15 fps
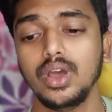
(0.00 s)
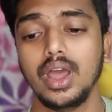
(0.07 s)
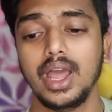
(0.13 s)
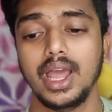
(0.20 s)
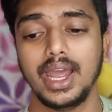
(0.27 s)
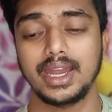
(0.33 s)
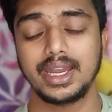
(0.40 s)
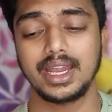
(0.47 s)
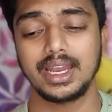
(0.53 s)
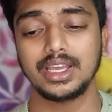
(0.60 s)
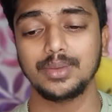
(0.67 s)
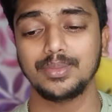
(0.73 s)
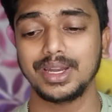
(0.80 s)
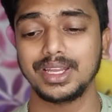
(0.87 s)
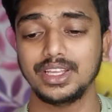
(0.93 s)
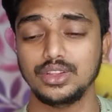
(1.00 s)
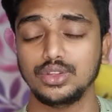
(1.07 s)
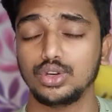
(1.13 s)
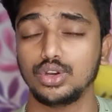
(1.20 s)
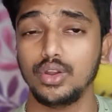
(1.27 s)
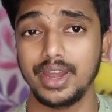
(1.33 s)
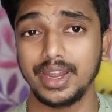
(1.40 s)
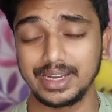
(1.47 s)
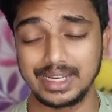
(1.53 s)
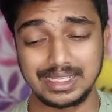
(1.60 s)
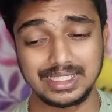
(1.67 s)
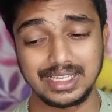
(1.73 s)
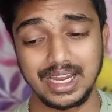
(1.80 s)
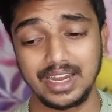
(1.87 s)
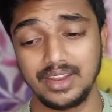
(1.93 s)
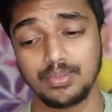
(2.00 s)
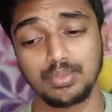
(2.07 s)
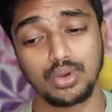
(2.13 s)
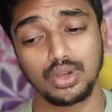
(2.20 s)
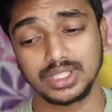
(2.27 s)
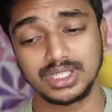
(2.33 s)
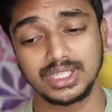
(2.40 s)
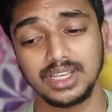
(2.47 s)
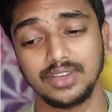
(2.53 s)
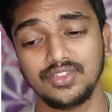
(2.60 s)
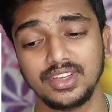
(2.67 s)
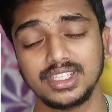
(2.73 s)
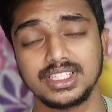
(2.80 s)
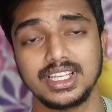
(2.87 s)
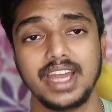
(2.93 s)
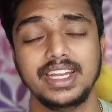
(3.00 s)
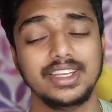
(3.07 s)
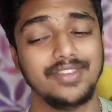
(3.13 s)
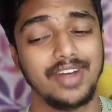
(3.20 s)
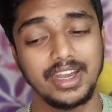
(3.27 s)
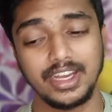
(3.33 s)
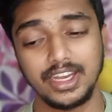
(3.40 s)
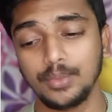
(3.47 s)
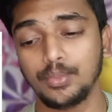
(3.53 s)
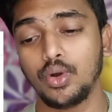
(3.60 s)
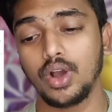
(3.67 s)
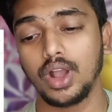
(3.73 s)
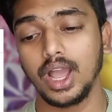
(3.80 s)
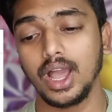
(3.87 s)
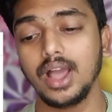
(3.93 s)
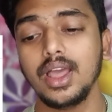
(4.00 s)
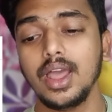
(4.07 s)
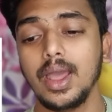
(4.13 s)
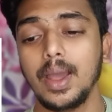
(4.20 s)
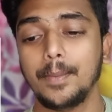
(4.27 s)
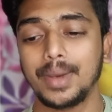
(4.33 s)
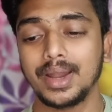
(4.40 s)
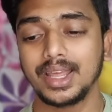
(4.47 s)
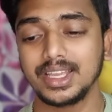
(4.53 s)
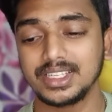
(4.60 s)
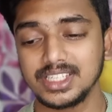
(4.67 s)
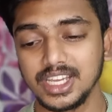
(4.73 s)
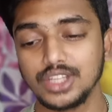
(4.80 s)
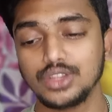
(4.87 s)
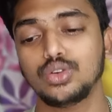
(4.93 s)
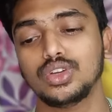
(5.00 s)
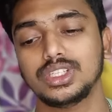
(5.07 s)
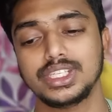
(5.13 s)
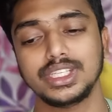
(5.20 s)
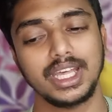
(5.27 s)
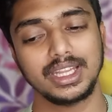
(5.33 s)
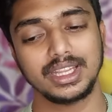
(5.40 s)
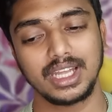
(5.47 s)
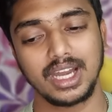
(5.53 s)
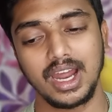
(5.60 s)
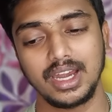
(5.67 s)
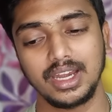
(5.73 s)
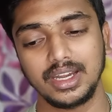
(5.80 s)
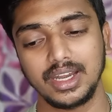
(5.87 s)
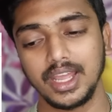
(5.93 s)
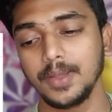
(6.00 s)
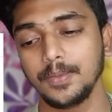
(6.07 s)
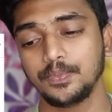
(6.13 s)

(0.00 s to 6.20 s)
అండ్ అలాగే మనకి ఇందుట్లో ఇంట్రెస్ట్ కానీ ప్రాసెసింగ్ ఫీజ్ కానీ ఇవన్నీ పోగా మనకి చేతికి వచ్చేది ఎంత అంటే